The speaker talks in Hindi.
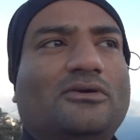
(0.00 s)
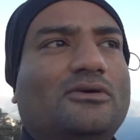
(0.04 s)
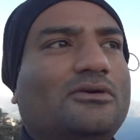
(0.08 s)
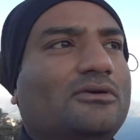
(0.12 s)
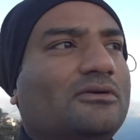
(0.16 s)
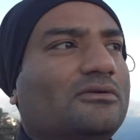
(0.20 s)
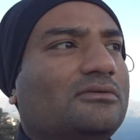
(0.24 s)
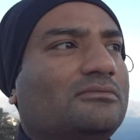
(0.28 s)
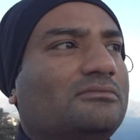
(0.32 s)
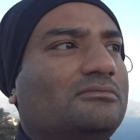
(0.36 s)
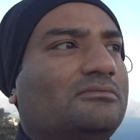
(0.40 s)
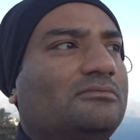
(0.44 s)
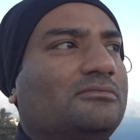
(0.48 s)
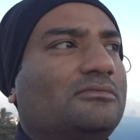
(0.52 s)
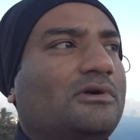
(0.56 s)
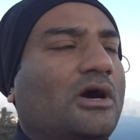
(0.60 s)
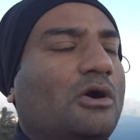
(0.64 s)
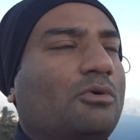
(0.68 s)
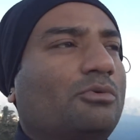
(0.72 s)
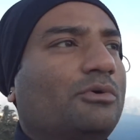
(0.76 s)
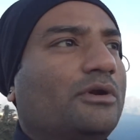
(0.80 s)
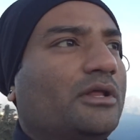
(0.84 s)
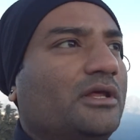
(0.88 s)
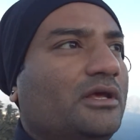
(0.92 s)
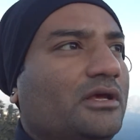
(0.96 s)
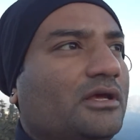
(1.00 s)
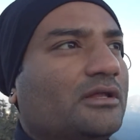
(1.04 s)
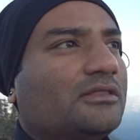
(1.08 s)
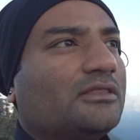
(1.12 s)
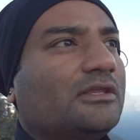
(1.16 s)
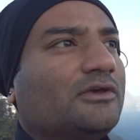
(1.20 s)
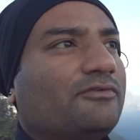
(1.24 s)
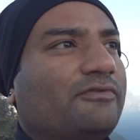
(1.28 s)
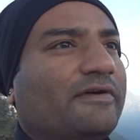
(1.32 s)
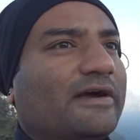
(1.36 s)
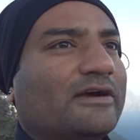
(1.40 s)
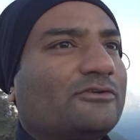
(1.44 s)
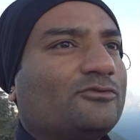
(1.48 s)
और काउंटिंग
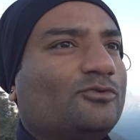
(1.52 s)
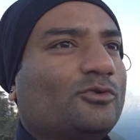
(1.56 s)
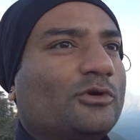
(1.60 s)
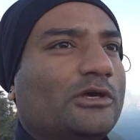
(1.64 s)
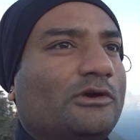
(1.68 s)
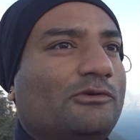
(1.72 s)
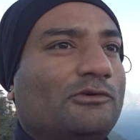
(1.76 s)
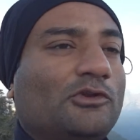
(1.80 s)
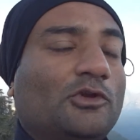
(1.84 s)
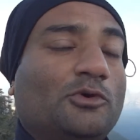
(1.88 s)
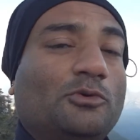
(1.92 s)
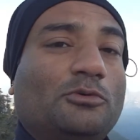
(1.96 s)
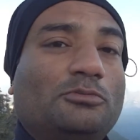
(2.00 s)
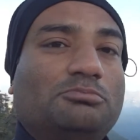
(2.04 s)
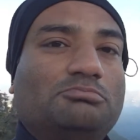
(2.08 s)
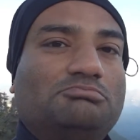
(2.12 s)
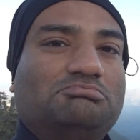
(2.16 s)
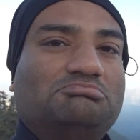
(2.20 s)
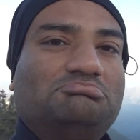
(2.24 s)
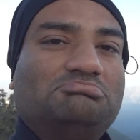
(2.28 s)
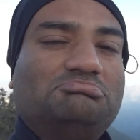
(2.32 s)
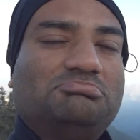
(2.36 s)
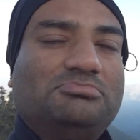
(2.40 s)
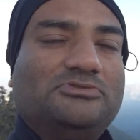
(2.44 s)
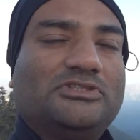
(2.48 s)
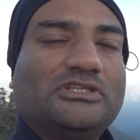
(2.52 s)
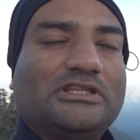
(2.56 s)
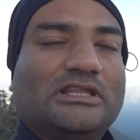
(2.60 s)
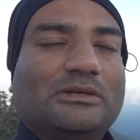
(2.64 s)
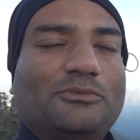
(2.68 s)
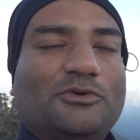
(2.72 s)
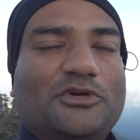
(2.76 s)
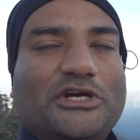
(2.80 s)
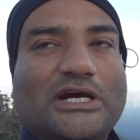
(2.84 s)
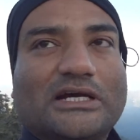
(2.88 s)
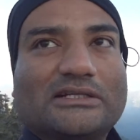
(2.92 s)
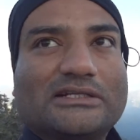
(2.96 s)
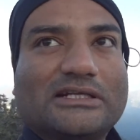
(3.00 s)
कितने फैक्ट्स होंगे वो तो जितने
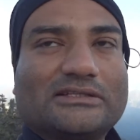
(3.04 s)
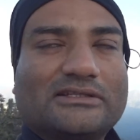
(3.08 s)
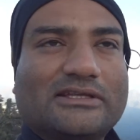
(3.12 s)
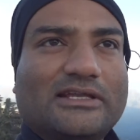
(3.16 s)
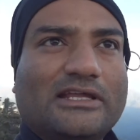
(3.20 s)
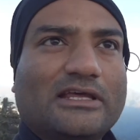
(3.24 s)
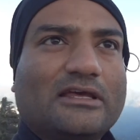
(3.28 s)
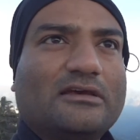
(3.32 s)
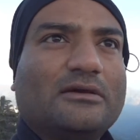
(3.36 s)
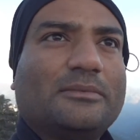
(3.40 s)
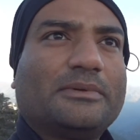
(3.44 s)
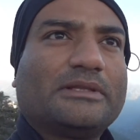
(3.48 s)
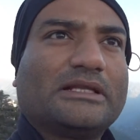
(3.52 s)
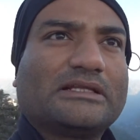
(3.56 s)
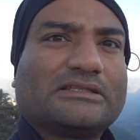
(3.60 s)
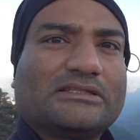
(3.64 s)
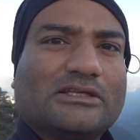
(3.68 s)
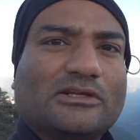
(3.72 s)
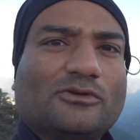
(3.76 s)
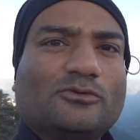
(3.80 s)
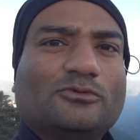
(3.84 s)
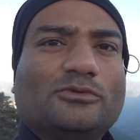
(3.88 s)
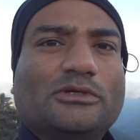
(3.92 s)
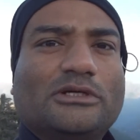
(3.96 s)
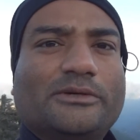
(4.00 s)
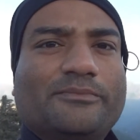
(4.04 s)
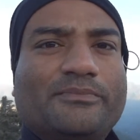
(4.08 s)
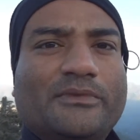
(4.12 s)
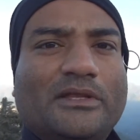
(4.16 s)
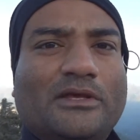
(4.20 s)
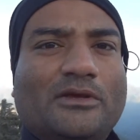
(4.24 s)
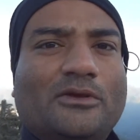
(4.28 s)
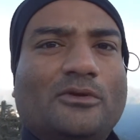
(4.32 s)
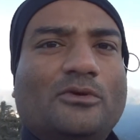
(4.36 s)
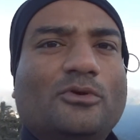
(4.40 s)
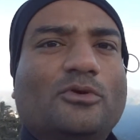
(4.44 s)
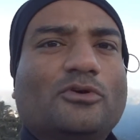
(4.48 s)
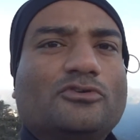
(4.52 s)
मुझे याद आते रहेंगे मैं बताता रहूँगा
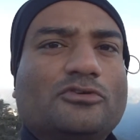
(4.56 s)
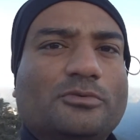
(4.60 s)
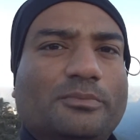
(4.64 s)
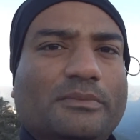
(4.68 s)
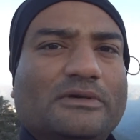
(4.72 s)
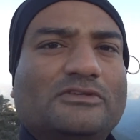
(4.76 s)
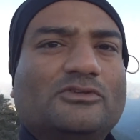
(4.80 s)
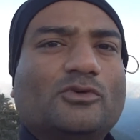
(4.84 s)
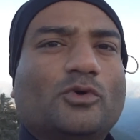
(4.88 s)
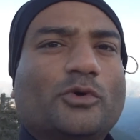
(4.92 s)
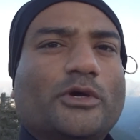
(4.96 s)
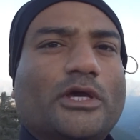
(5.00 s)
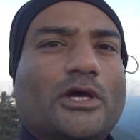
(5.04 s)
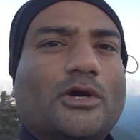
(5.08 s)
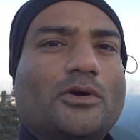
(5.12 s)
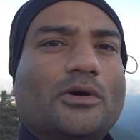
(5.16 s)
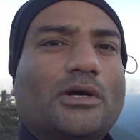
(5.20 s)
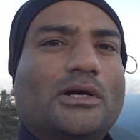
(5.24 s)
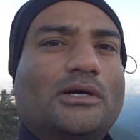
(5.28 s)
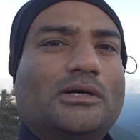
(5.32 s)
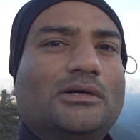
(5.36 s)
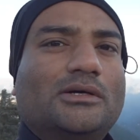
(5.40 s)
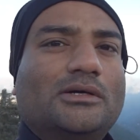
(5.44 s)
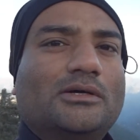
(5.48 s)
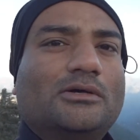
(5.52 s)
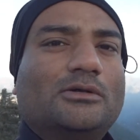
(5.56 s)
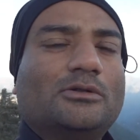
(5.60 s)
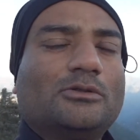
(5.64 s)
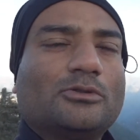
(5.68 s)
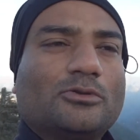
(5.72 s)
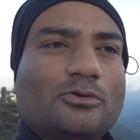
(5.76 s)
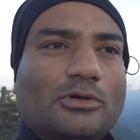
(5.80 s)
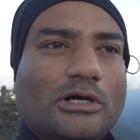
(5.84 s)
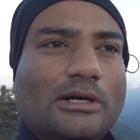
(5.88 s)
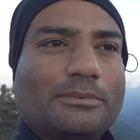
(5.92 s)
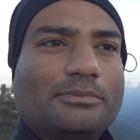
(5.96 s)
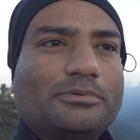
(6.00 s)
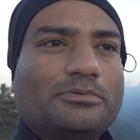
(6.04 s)
कुछ मिस हो गया होगा
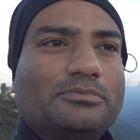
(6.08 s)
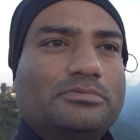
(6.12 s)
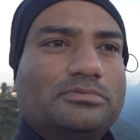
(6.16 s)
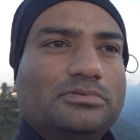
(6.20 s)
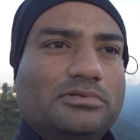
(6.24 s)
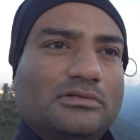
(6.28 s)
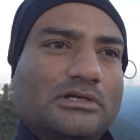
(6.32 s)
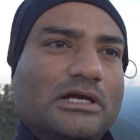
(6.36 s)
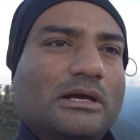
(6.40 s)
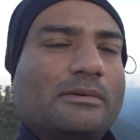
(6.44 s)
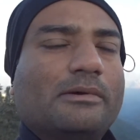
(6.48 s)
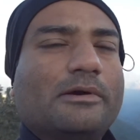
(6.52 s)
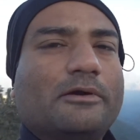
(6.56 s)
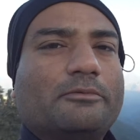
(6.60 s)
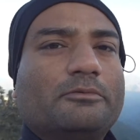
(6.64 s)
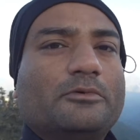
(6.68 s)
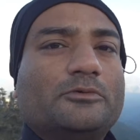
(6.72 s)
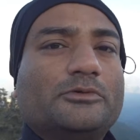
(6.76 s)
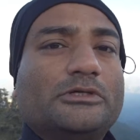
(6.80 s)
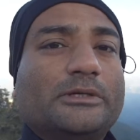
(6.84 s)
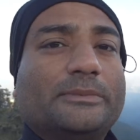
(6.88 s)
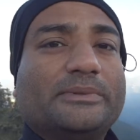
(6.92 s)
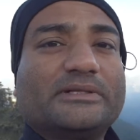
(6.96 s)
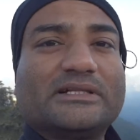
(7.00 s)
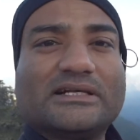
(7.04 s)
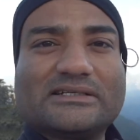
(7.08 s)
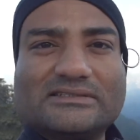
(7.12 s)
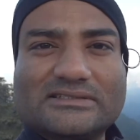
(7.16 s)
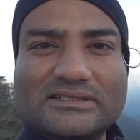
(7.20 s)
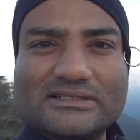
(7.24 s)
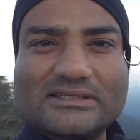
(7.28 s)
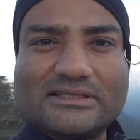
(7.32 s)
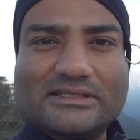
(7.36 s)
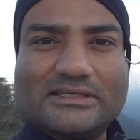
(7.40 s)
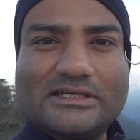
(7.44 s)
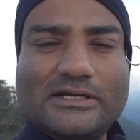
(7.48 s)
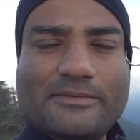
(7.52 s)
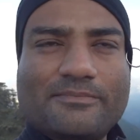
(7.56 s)
तो आप कमेंट में मुझे बता
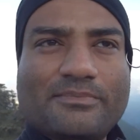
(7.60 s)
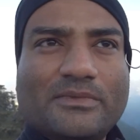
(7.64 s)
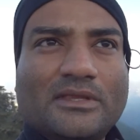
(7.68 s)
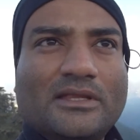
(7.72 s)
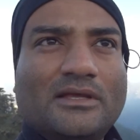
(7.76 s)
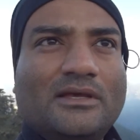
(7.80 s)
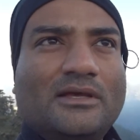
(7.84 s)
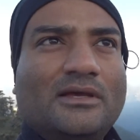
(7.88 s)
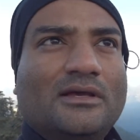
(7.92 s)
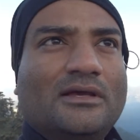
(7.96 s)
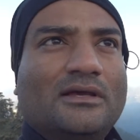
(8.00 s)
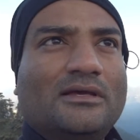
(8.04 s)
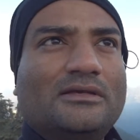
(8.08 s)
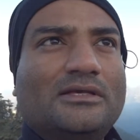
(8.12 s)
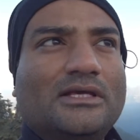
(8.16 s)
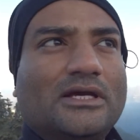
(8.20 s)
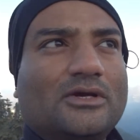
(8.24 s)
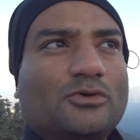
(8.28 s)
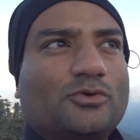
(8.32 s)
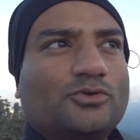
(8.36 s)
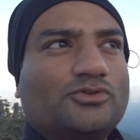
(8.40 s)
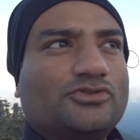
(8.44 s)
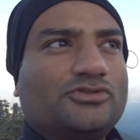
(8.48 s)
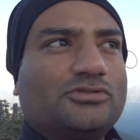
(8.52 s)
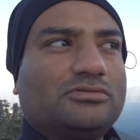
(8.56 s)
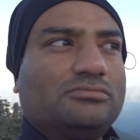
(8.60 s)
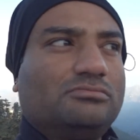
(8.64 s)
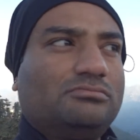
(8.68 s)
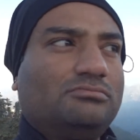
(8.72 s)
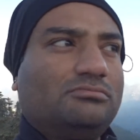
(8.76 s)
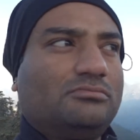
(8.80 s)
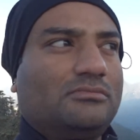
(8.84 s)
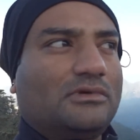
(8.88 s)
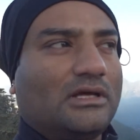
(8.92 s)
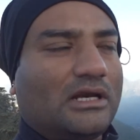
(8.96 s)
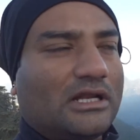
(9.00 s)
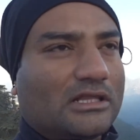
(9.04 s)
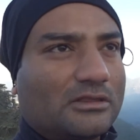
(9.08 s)
सकते हैं या कुछ
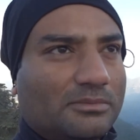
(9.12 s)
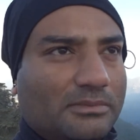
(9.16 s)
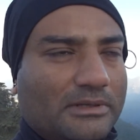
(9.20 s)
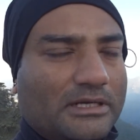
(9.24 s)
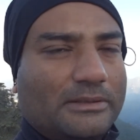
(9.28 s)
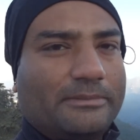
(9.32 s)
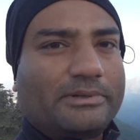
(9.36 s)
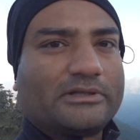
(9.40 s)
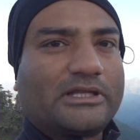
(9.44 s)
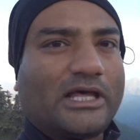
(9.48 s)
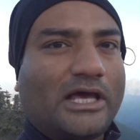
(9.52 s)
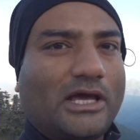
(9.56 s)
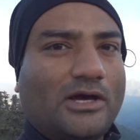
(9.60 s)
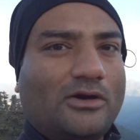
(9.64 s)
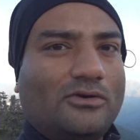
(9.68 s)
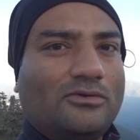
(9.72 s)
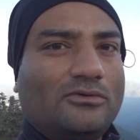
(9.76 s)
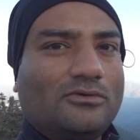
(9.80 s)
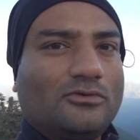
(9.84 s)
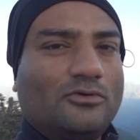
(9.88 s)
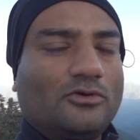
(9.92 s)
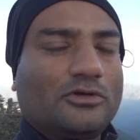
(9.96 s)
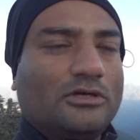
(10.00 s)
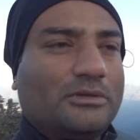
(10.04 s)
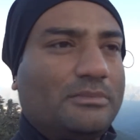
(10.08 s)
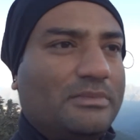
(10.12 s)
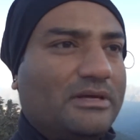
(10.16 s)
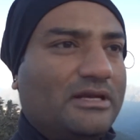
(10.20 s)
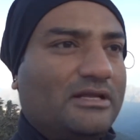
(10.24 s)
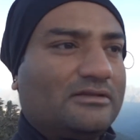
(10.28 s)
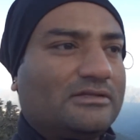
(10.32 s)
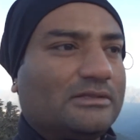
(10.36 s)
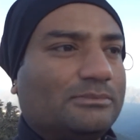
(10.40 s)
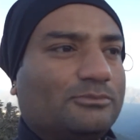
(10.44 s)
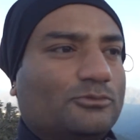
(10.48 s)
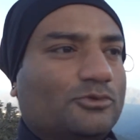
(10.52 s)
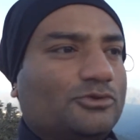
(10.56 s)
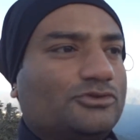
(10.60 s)
गलत मैंने बताया हो क्योंकि मैंने
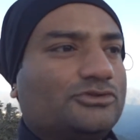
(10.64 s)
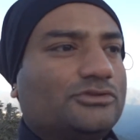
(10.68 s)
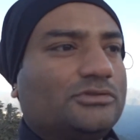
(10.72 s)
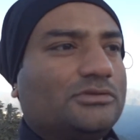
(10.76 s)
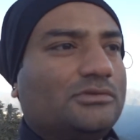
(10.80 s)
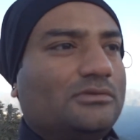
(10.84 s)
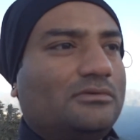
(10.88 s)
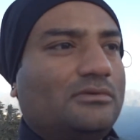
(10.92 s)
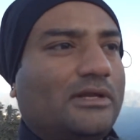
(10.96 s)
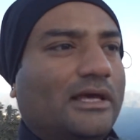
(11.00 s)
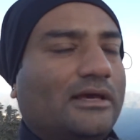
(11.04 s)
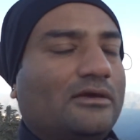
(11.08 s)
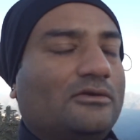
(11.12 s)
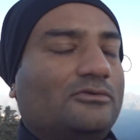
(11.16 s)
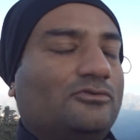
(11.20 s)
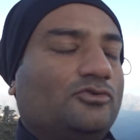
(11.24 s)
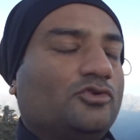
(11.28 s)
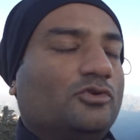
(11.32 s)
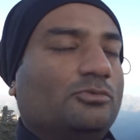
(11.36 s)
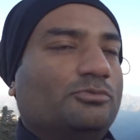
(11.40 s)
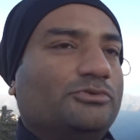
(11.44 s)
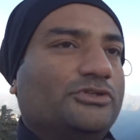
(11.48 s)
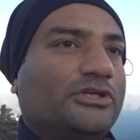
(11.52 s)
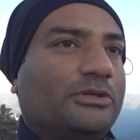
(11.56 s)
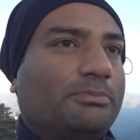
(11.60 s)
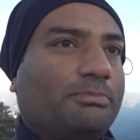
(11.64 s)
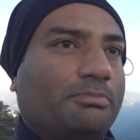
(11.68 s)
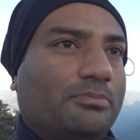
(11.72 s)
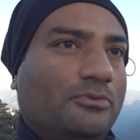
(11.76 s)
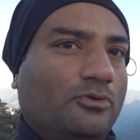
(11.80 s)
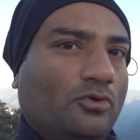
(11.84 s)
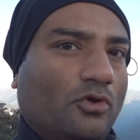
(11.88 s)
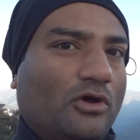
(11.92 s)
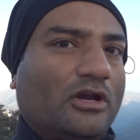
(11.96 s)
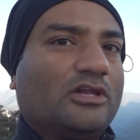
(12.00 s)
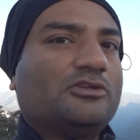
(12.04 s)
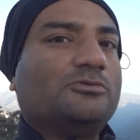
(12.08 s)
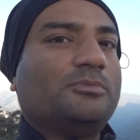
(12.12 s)
सब कुछ लाइक जो मुझे
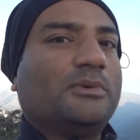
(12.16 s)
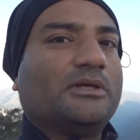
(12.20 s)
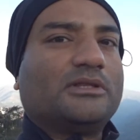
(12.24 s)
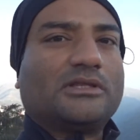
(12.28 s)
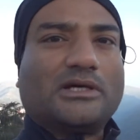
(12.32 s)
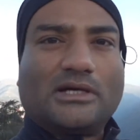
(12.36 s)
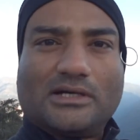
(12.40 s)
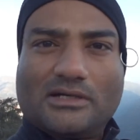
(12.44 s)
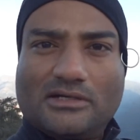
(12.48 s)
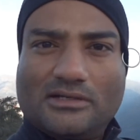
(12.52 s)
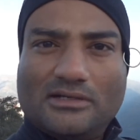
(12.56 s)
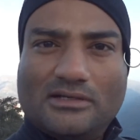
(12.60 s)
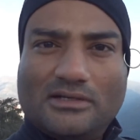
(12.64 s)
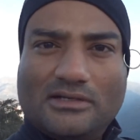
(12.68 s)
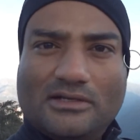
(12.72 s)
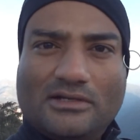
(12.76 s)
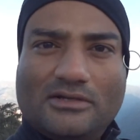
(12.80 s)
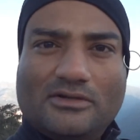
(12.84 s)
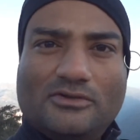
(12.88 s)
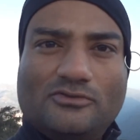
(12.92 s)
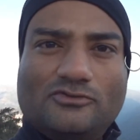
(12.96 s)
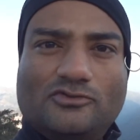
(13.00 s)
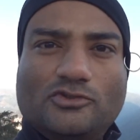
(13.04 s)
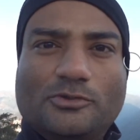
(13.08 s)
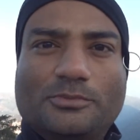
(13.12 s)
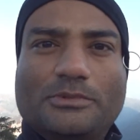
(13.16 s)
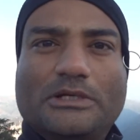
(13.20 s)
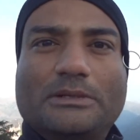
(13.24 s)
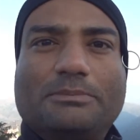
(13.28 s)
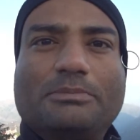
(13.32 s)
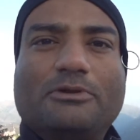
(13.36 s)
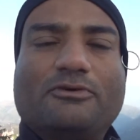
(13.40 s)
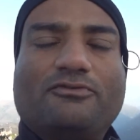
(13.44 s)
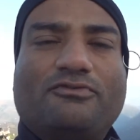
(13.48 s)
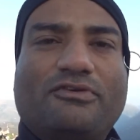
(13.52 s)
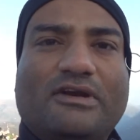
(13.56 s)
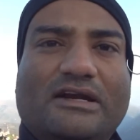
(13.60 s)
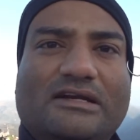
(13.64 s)
नॉलेज में था जो मैंने
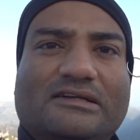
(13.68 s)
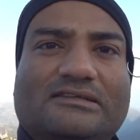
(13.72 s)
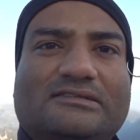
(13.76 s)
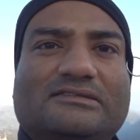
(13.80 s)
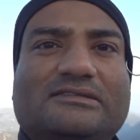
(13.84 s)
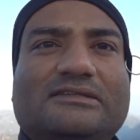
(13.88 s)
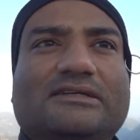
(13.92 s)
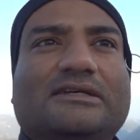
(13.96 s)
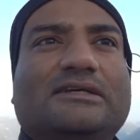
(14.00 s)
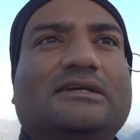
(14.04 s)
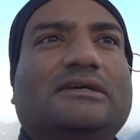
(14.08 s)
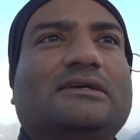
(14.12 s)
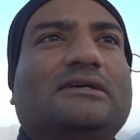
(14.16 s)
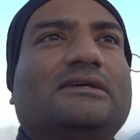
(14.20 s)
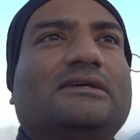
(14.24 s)
अपने फ्रेंड से